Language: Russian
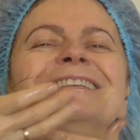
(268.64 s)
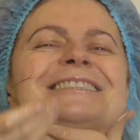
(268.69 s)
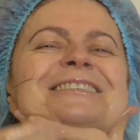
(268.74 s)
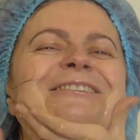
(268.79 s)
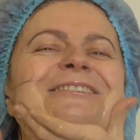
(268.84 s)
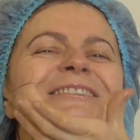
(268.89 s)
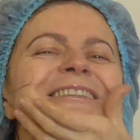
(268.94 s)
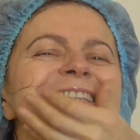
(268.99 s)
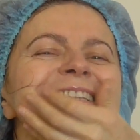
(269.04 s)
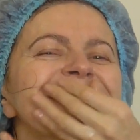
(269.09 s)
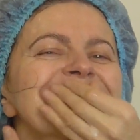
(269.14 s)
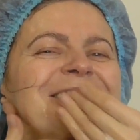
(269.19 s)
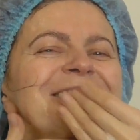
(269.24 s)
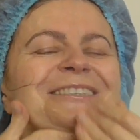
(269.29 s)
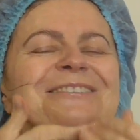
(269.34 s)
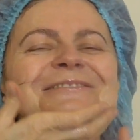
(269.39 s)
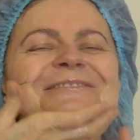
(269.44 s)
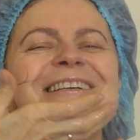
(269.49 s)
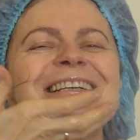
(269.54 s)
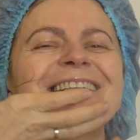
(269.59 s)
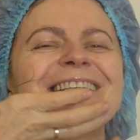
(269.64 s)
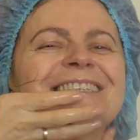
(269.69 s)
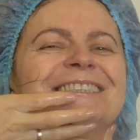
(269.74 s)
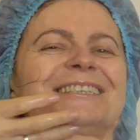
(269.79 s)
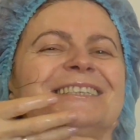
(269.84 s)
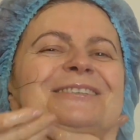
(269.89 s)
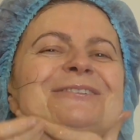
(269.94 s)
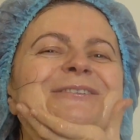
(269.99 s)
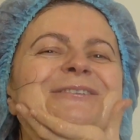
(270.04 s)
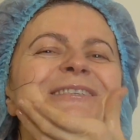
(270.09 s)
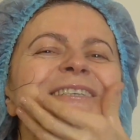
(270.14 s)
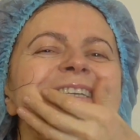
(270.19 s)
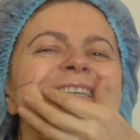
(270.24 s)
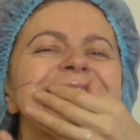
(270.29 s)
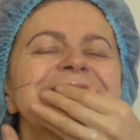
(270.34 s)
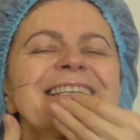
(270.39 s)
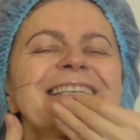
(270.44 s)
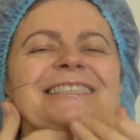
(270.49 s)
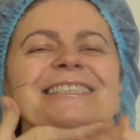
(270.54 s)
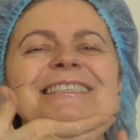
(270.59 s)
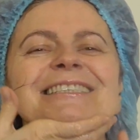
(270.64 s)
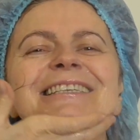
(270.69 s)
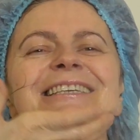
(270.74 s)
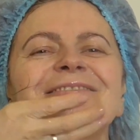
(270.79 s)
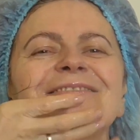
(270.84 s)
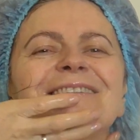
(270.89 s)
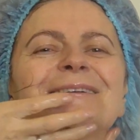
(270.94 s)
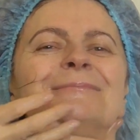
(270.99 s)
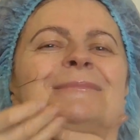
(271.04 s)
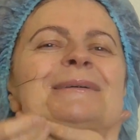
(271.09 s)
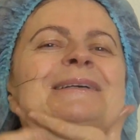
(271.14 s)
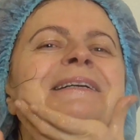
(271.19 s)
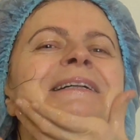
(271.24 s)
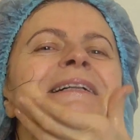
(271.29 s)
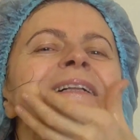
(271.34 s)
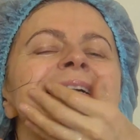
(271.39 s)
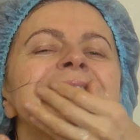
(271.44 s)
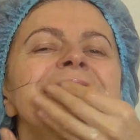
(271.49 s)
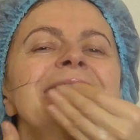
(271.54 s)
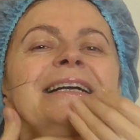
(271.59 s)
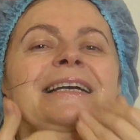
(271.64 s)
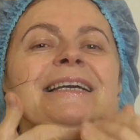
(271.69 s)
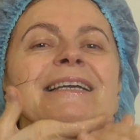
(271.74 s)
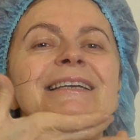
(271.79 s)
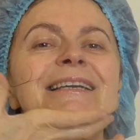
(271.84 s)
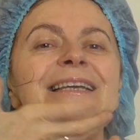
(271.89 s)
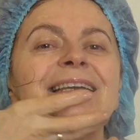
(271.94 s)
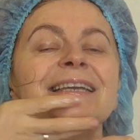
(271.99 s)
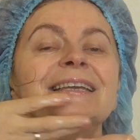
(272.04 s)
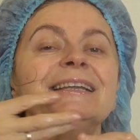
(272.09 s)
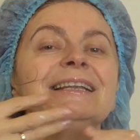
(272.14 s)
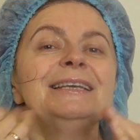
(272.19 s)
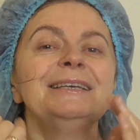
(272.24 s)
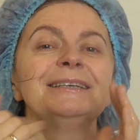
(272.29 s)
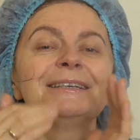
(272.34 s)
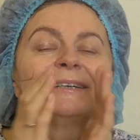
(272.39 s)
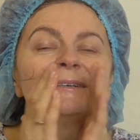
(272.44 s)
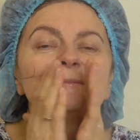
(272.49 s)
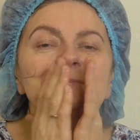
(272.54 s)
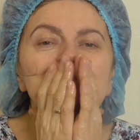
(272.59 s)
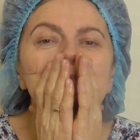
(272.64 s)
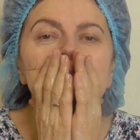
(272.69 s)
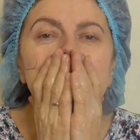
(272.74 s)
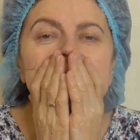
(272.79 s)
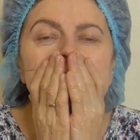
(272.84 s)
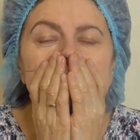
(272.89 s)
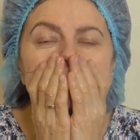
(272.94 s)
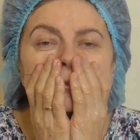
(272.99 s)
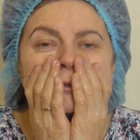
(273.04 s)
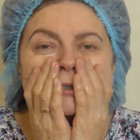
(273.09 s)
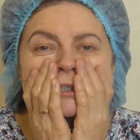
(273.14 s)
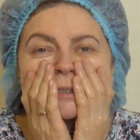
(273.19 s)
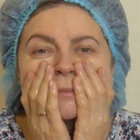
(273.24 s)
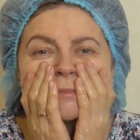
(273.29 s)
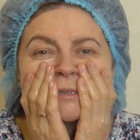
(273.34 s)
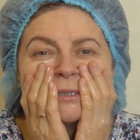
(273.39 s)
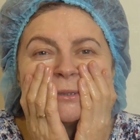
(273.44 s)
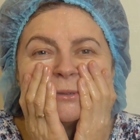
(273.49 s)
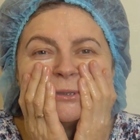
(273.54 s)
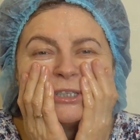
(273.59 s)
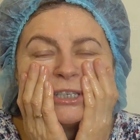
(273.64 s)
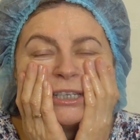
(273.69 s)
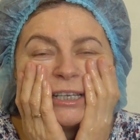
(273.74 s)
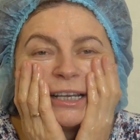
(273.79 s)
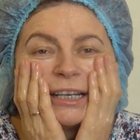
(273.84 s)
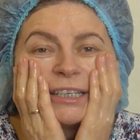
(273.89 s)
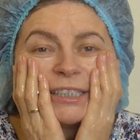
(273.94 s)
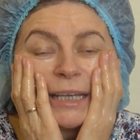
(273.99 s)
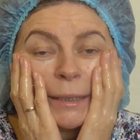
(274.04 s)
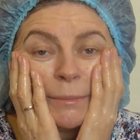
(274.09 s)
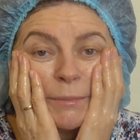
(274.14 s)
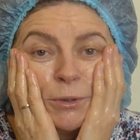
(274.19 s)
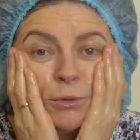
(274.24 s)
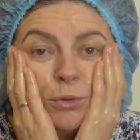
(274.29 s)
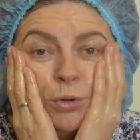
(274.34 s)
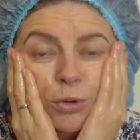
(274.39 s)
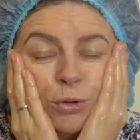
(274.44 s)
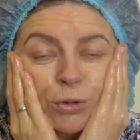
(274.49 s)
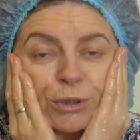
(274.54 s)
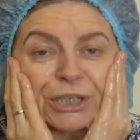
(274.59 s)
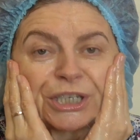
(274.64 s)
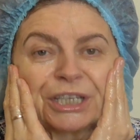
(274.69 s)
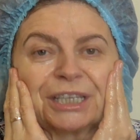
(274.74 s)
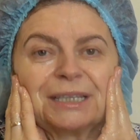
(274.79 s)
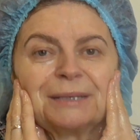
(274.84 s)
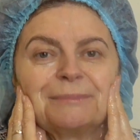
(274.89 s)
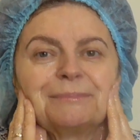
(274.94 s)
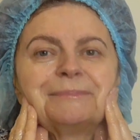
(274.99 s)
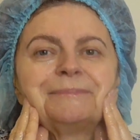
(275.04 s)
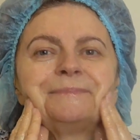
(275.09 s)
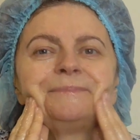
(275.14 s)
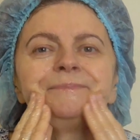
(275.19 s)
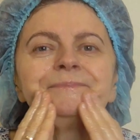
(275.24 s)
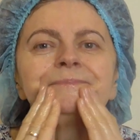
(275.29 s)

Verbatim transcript: лицо должно выглядеть очень красивым. Или в лучшем случае хотя бы ухоженным.